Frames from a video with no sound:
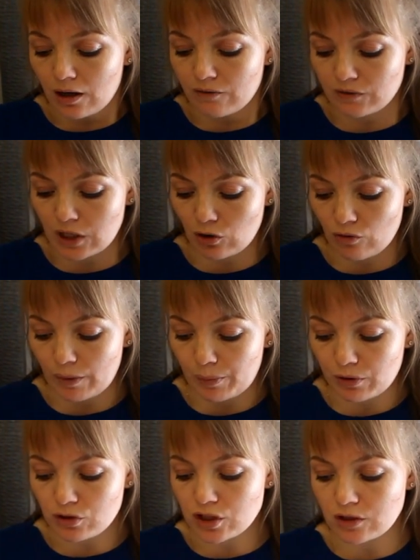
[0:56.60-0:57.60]
Второй
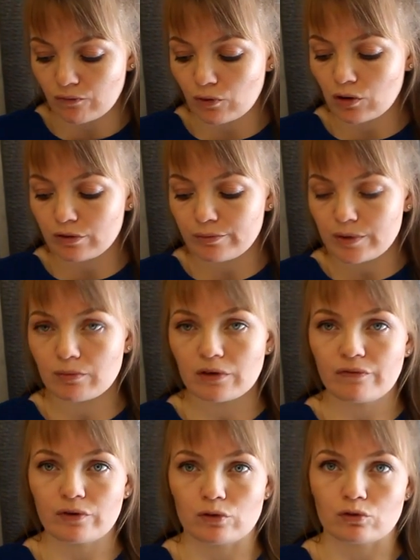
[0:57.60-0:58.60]
вопрос. Твой любимый
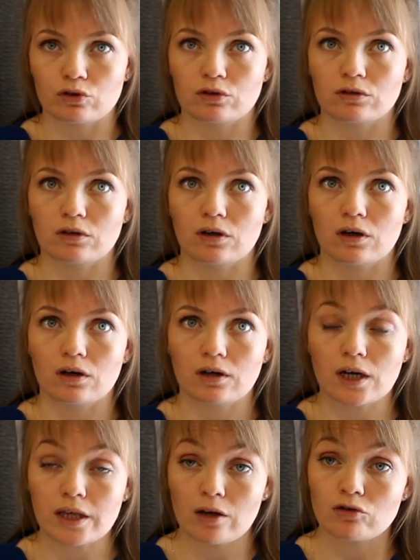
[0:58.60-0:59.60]
фрукт. Э,
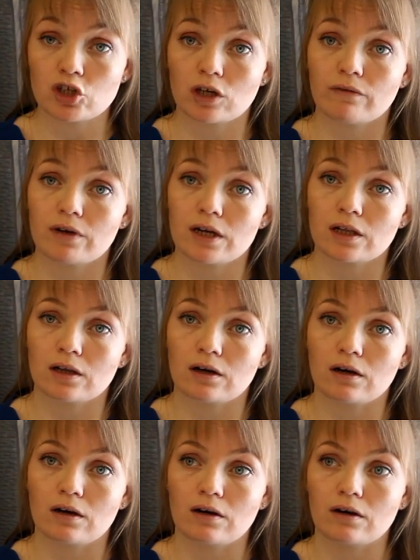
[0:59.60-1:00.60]
как я уже
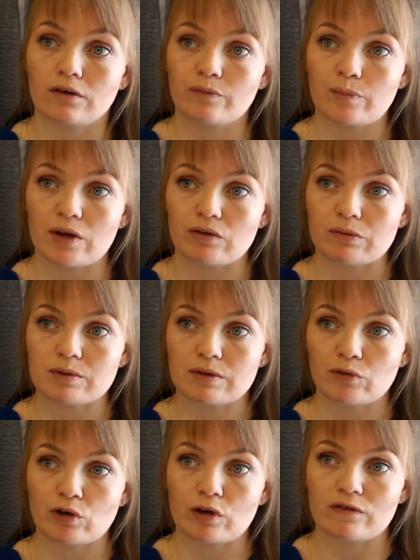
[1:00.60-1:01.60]
говорила в первом,
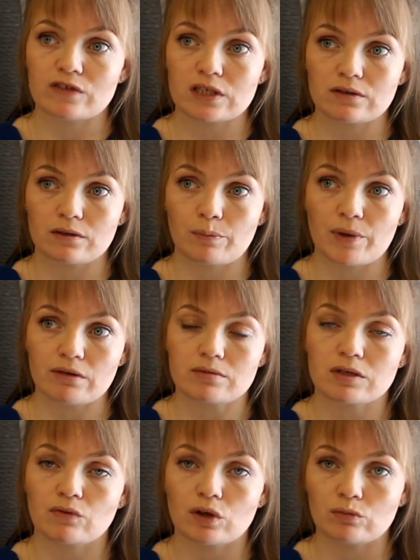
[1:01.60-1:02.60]
в первом
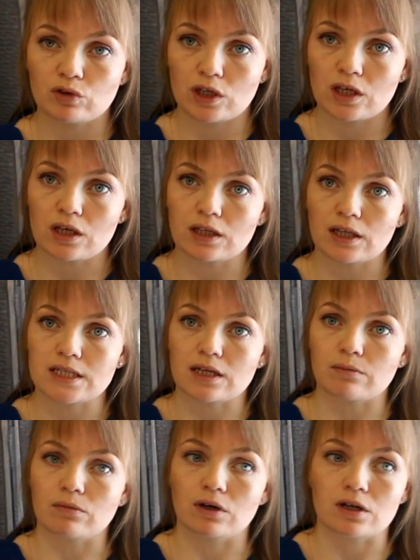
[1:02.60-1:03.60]
своем теге
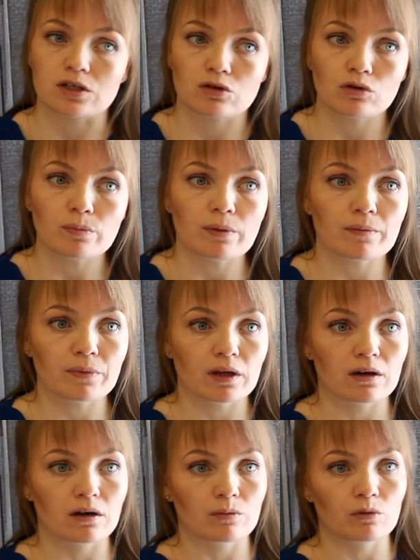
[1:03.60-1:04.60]
китайском гороскопе,
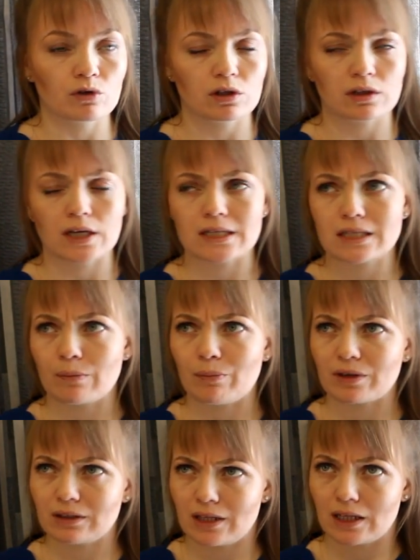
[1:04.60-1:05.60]
э, мой китайский
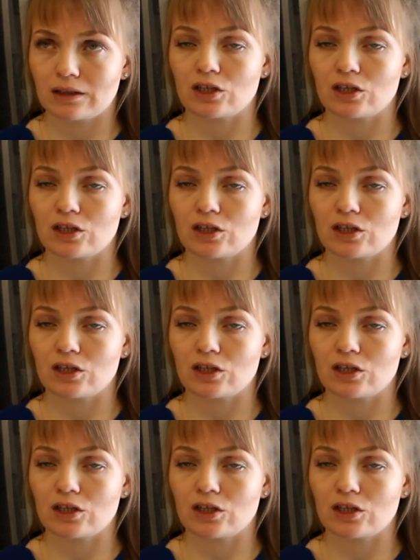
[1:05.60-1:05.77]
портрет